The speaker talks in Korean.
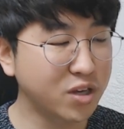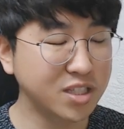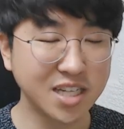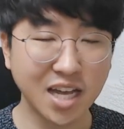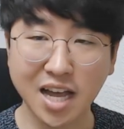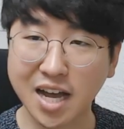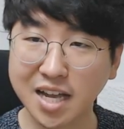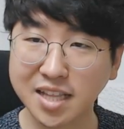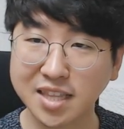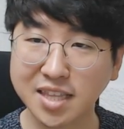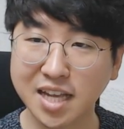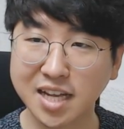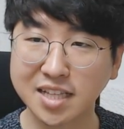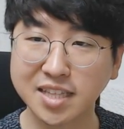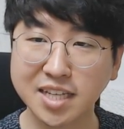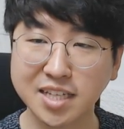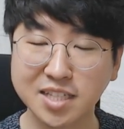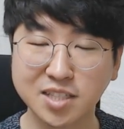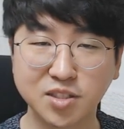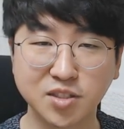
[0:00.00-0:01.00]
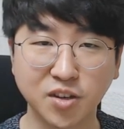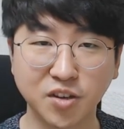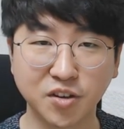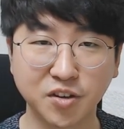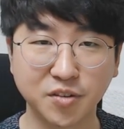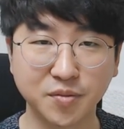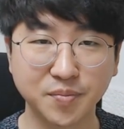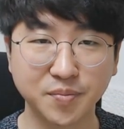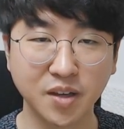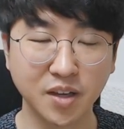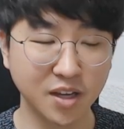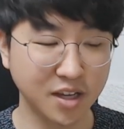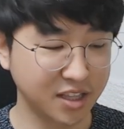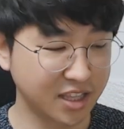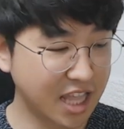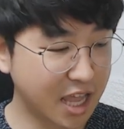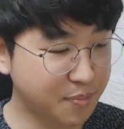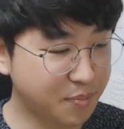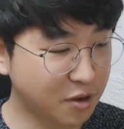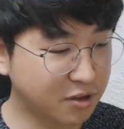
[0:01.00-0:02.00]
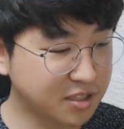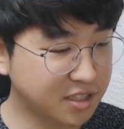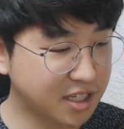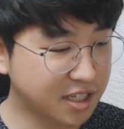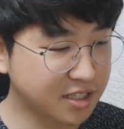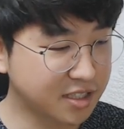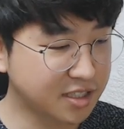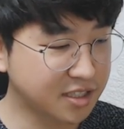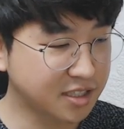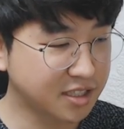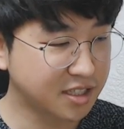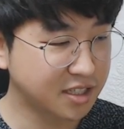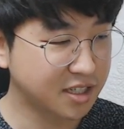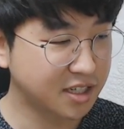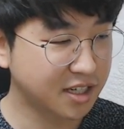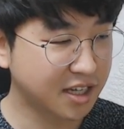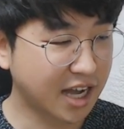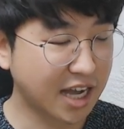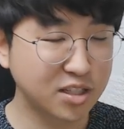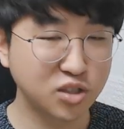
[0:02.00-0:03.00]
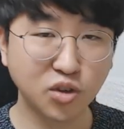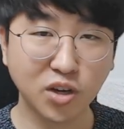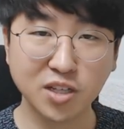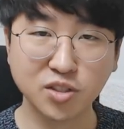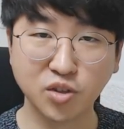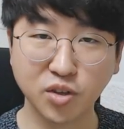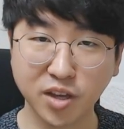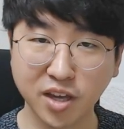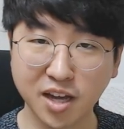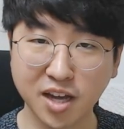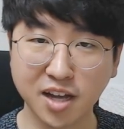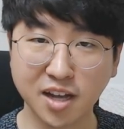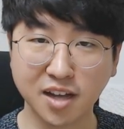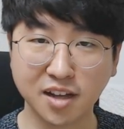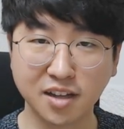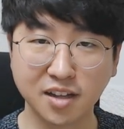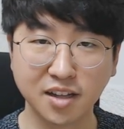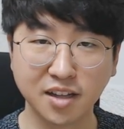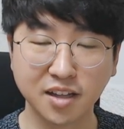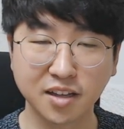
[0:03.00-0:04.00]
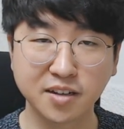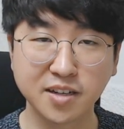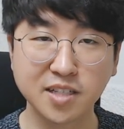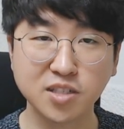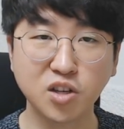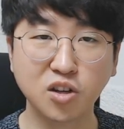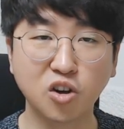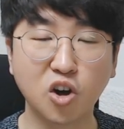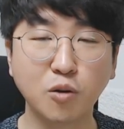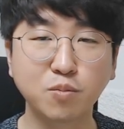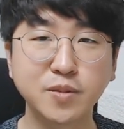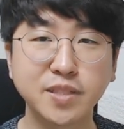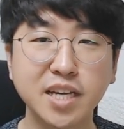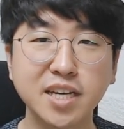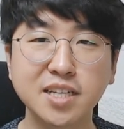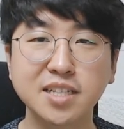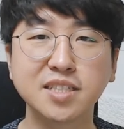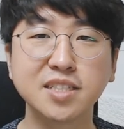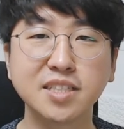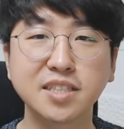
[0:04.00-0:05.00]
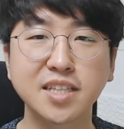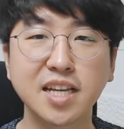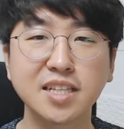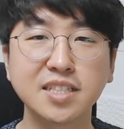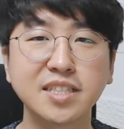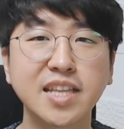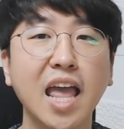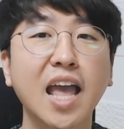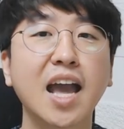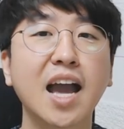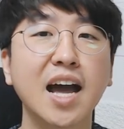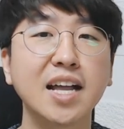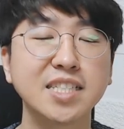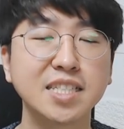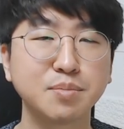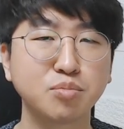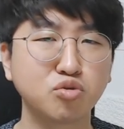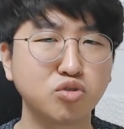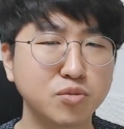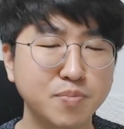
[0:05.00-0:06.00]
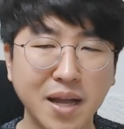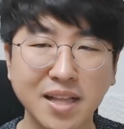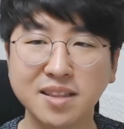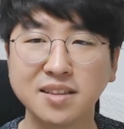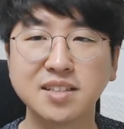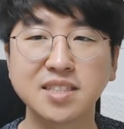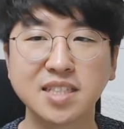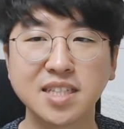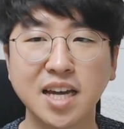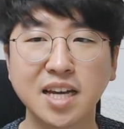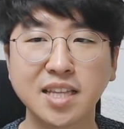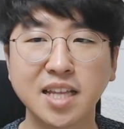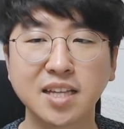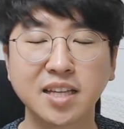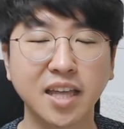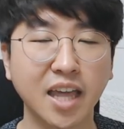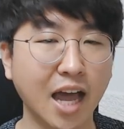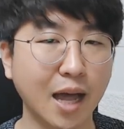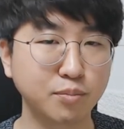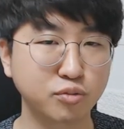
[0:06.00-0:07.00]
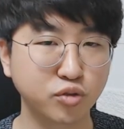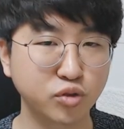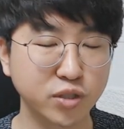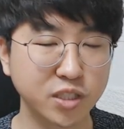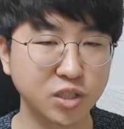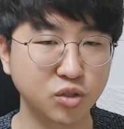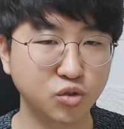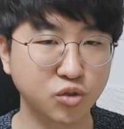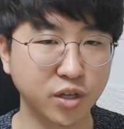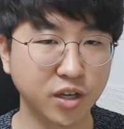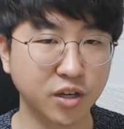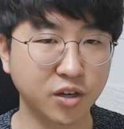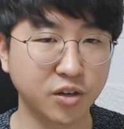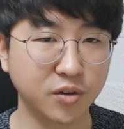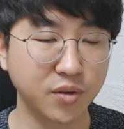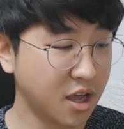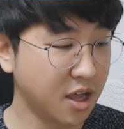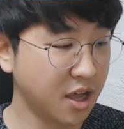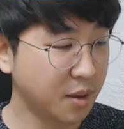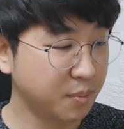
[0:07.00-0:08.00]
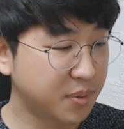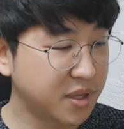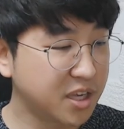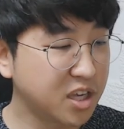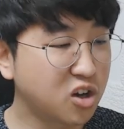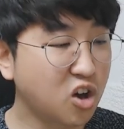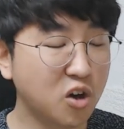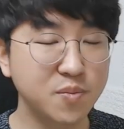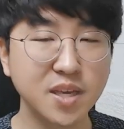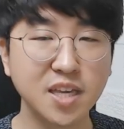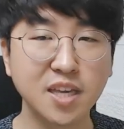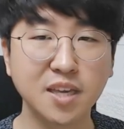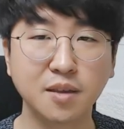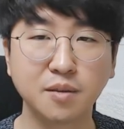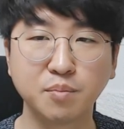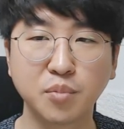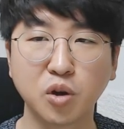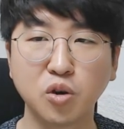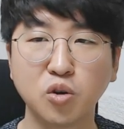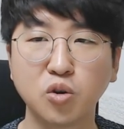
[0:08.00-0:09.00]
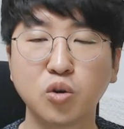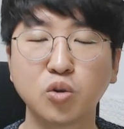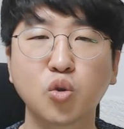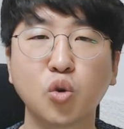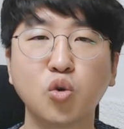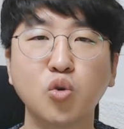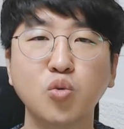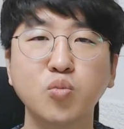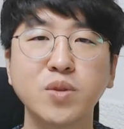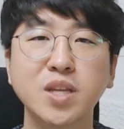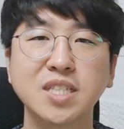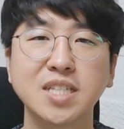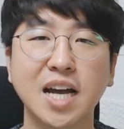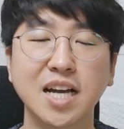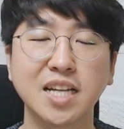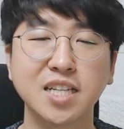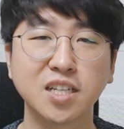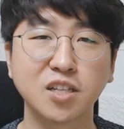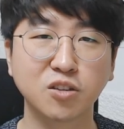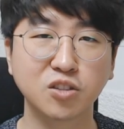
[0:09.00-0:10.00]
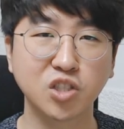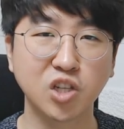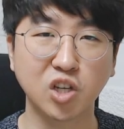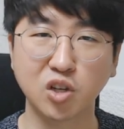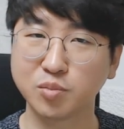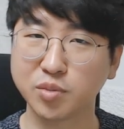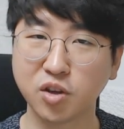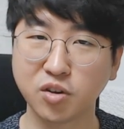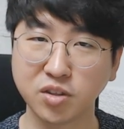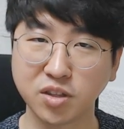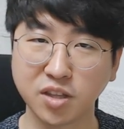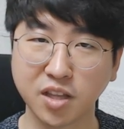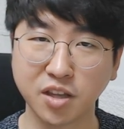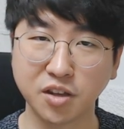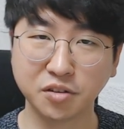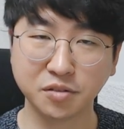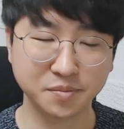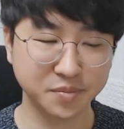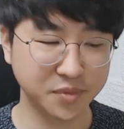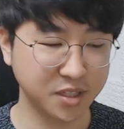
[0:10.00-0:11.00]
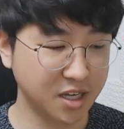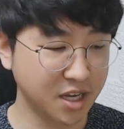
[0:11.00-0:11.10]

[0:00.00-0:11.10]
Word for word: 장악한다는 데 있어요. 내 편제를 가져가죠 얘가. 그래서 겁제를 쓸 때는 대가지불을 반드시 해야 되는 게 갑술일주예요. 비겁이 별로 도움되지 않을 것처럼 되어 있네요.